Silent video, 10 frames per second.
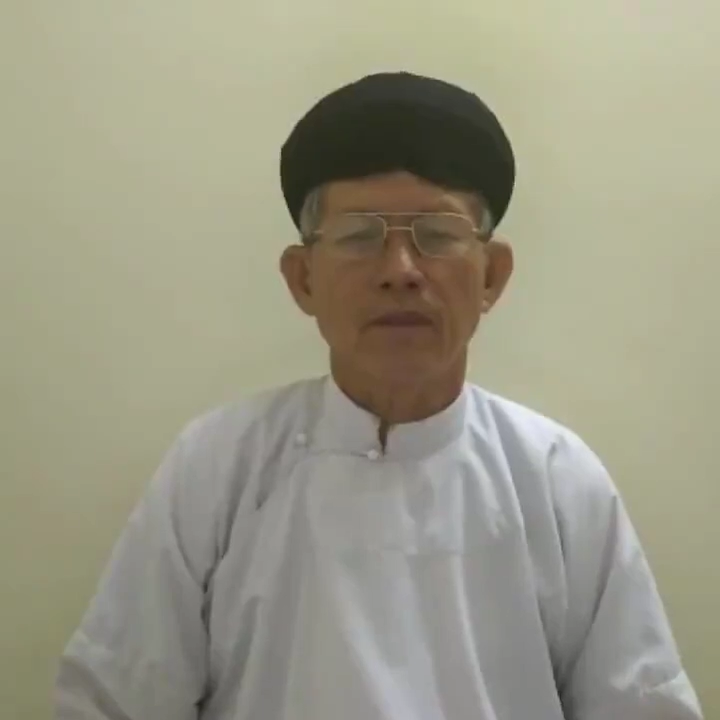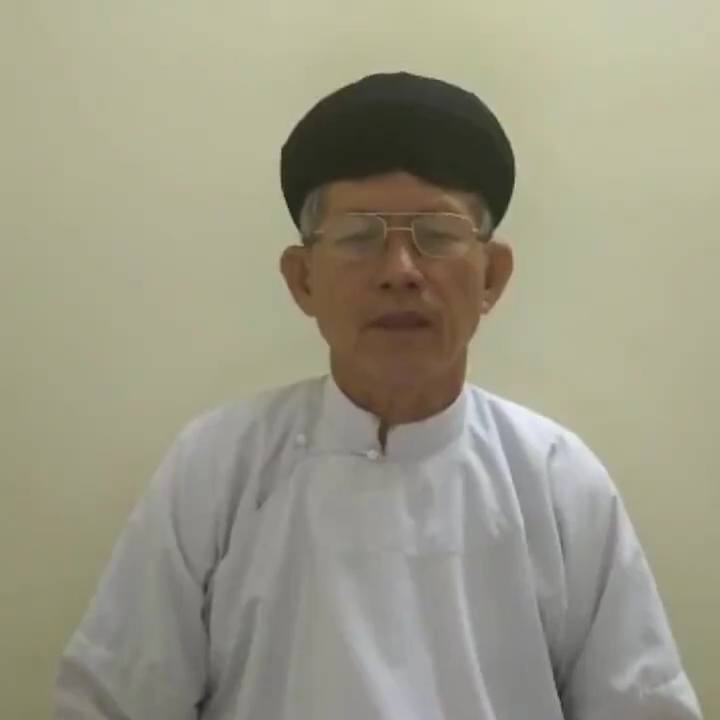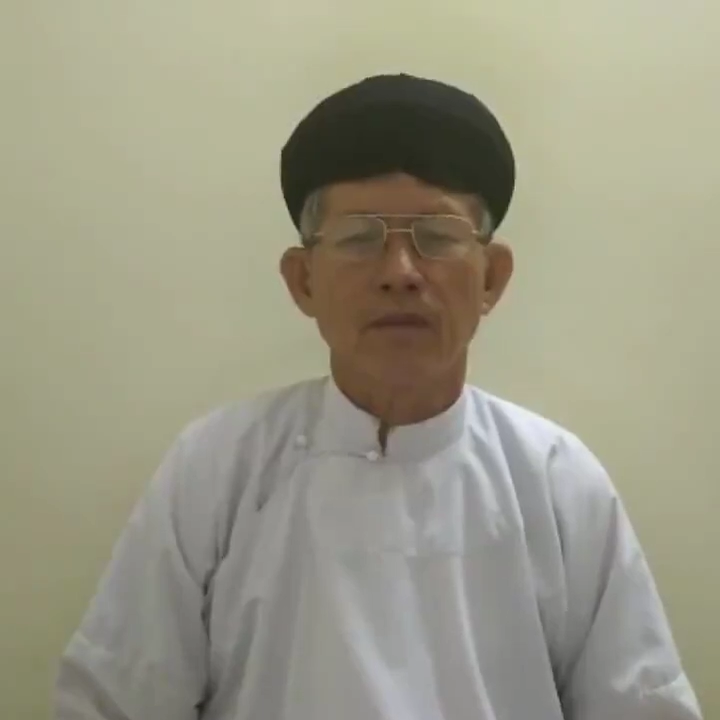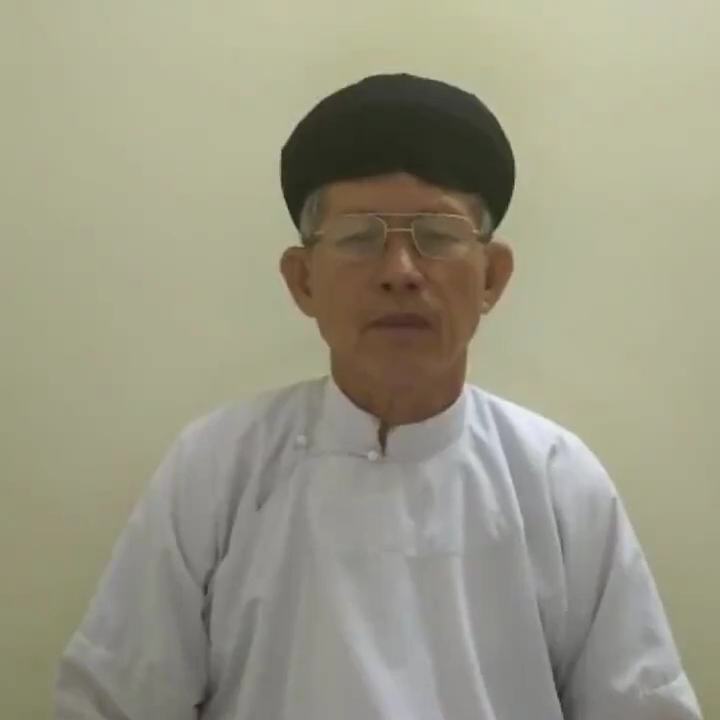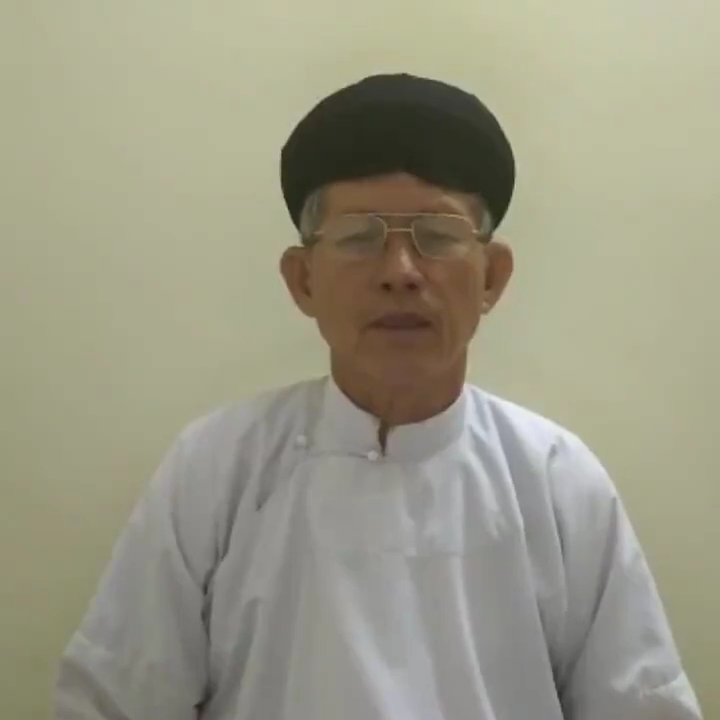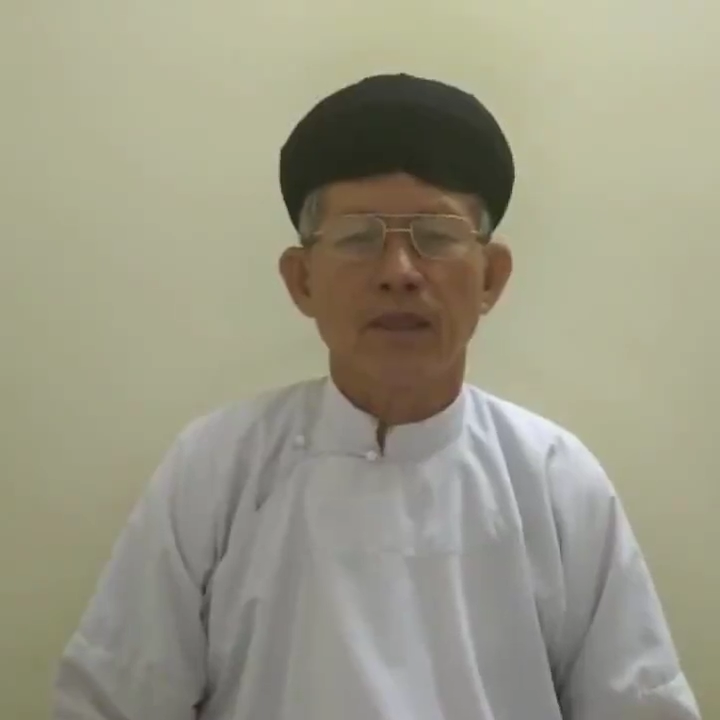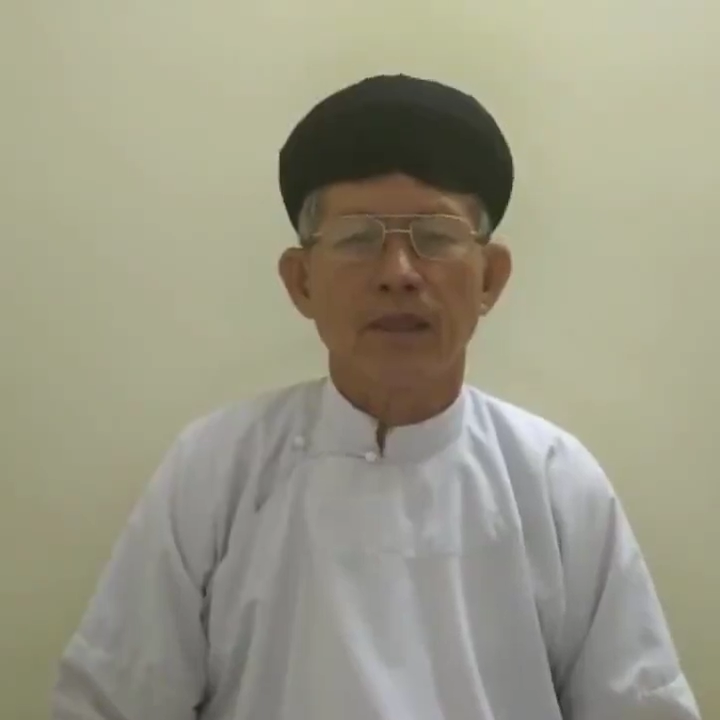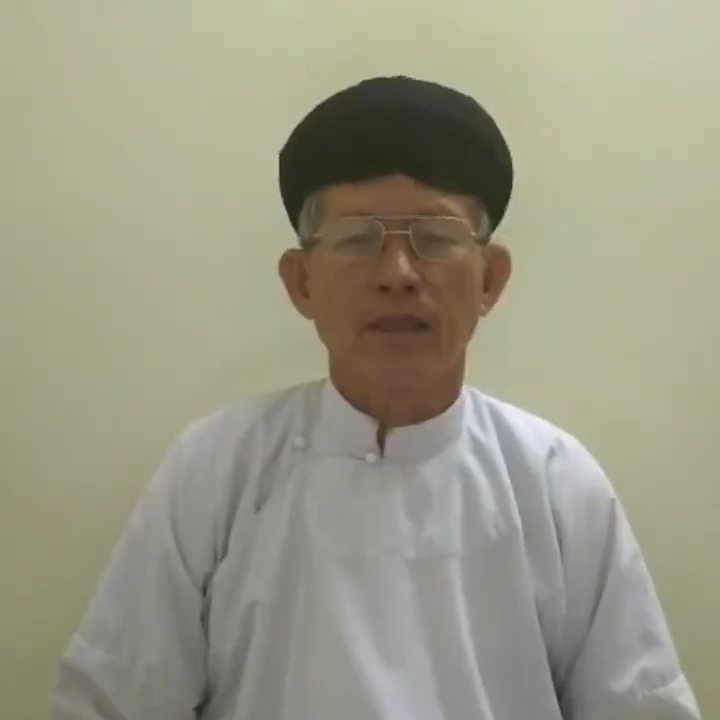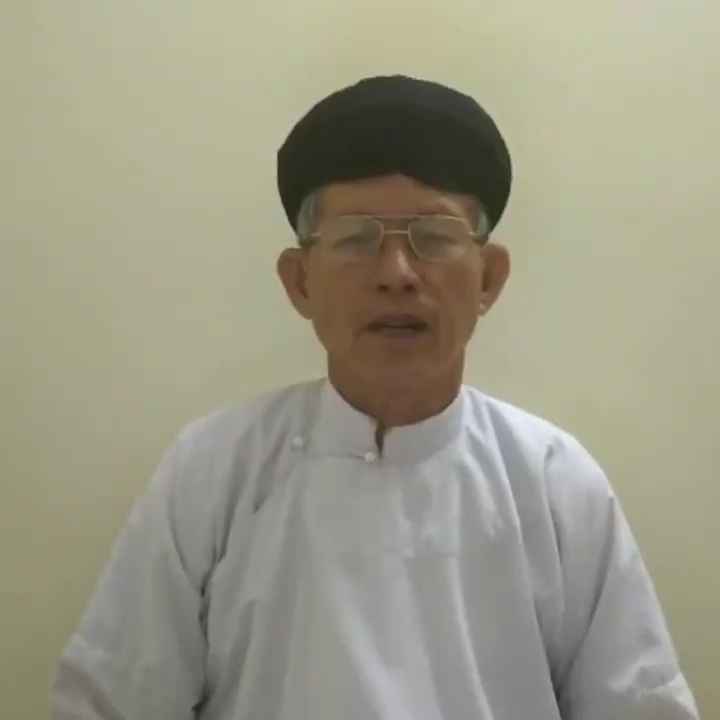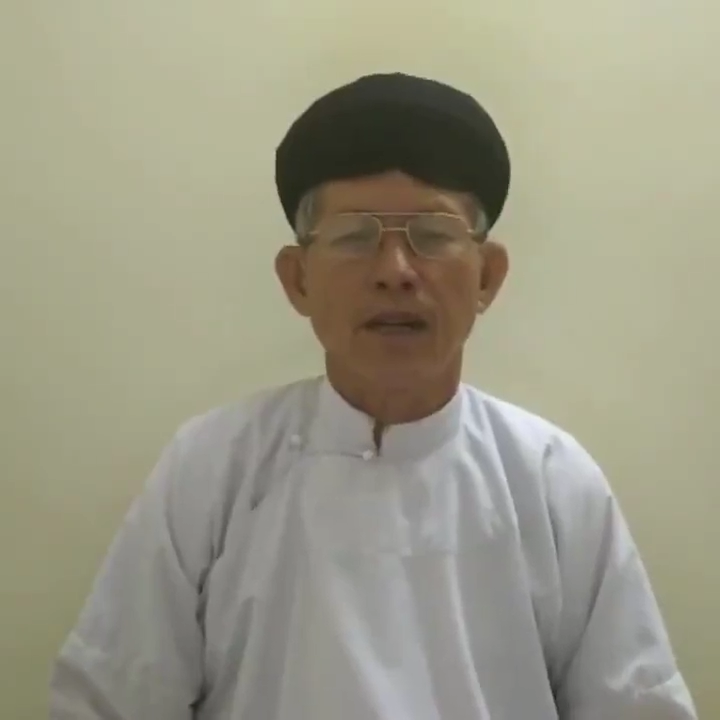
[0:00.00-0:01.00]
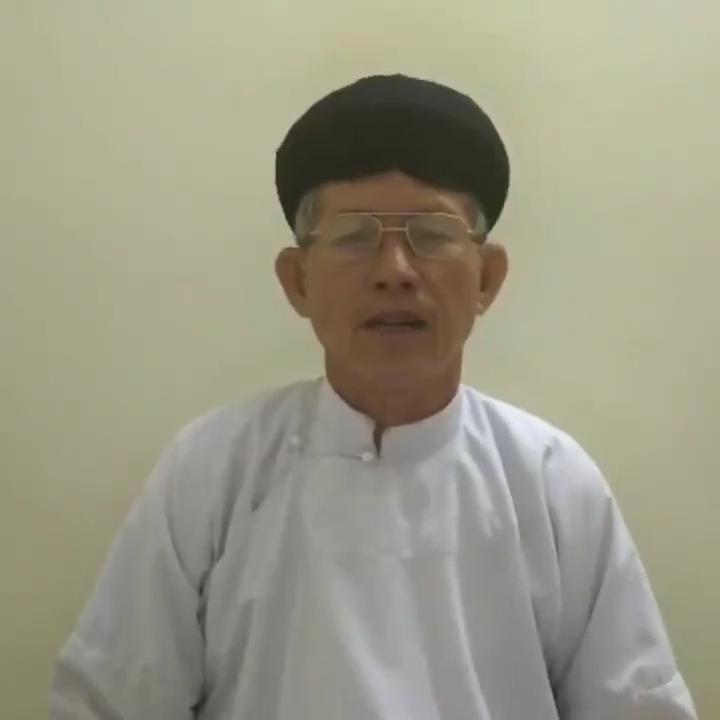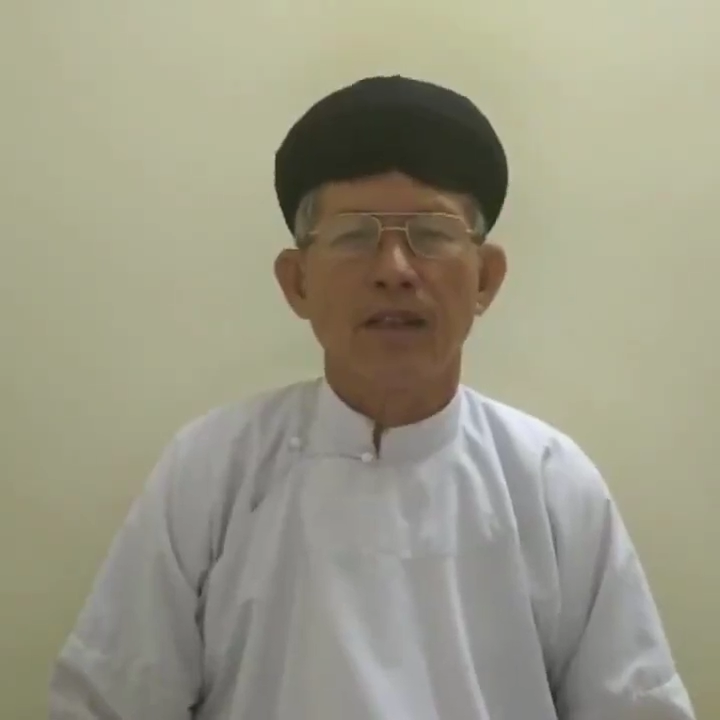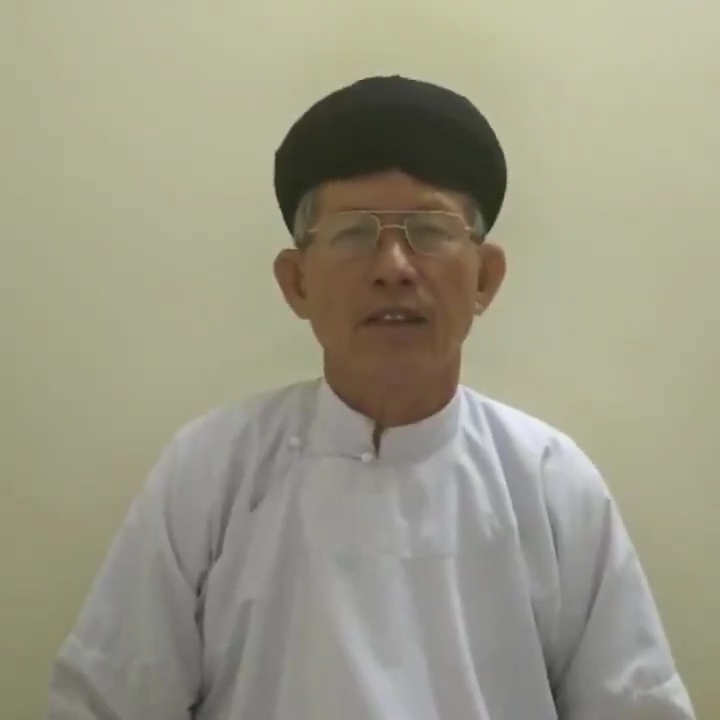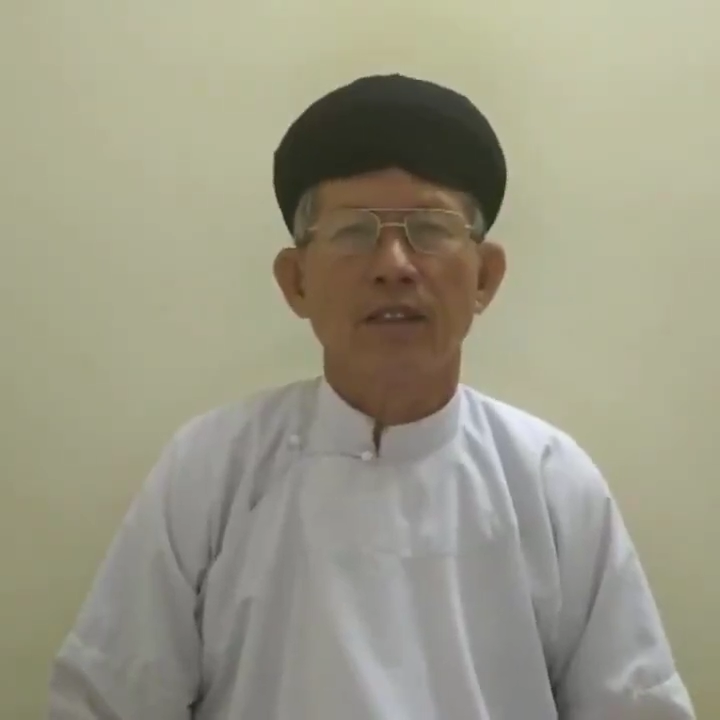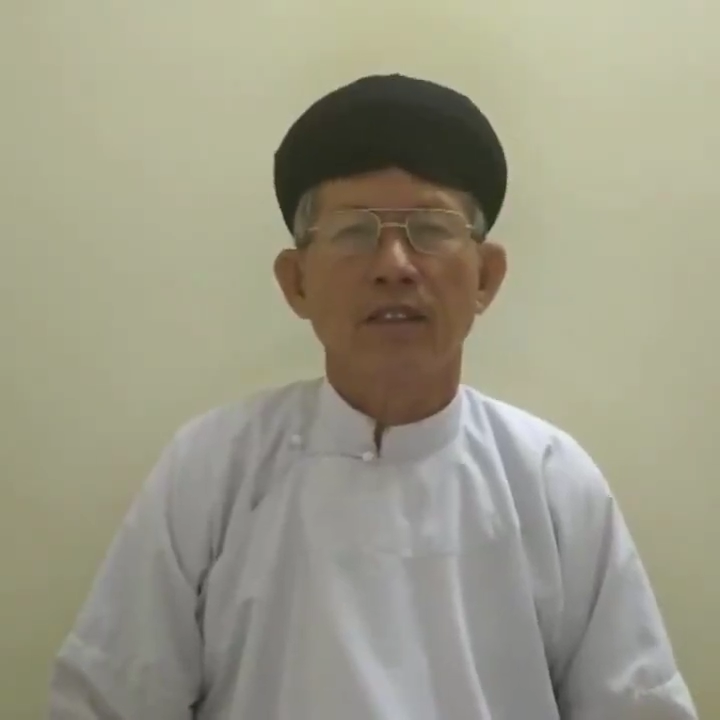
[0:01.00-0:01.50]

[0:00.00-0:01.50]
việc mới xảy ra